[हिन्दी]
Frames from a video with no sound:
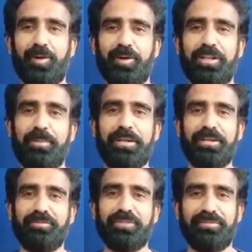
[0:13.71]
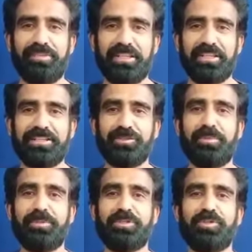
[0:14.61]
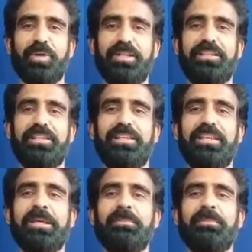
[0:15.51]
और कमेंट ऑफ द वीक का जो हमने शुरुआत की थी